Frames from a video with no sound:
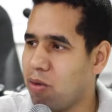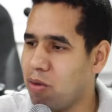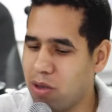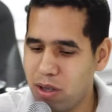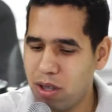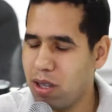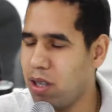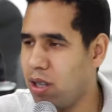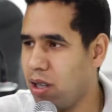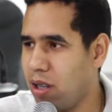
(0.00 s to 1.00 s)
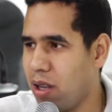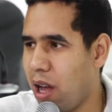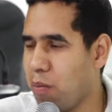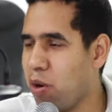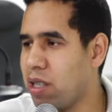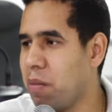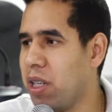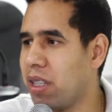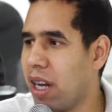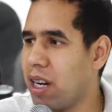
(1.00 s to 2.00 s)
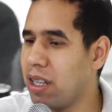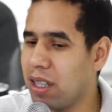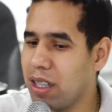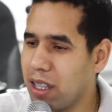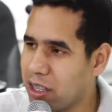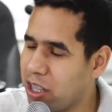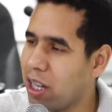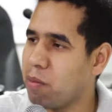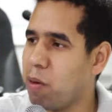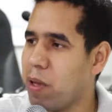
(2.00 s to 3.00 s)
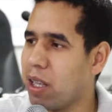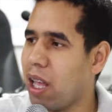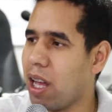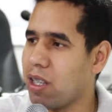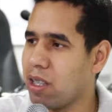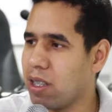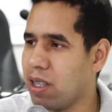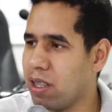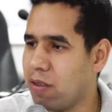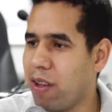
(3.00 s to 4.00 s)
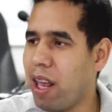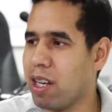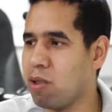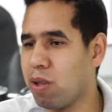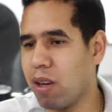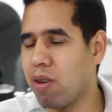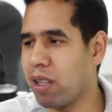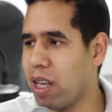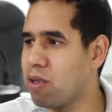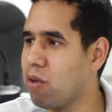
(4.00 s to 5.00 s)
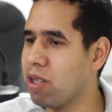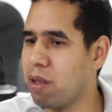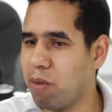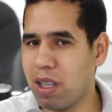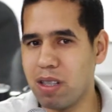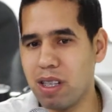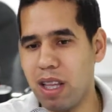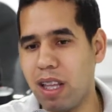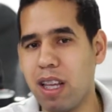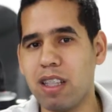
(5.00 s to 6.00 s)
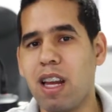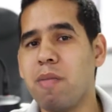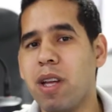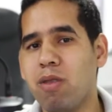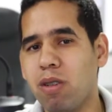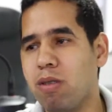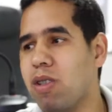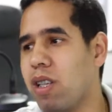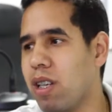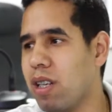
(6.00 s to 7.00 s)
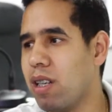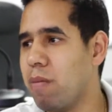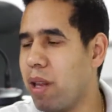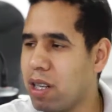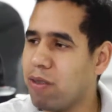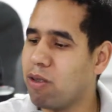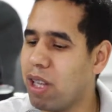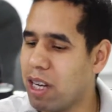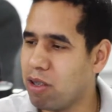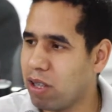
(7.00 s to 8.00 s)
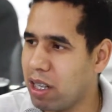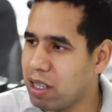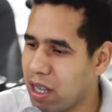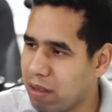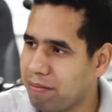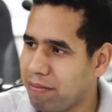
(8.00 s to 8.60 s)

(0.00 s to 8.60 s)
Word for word: o, a polícia militar chega na propriedade. Diferente do que acontece hoje, que muitas vezes tem que deixar para ir no outro dia pela dificuldade de localizar.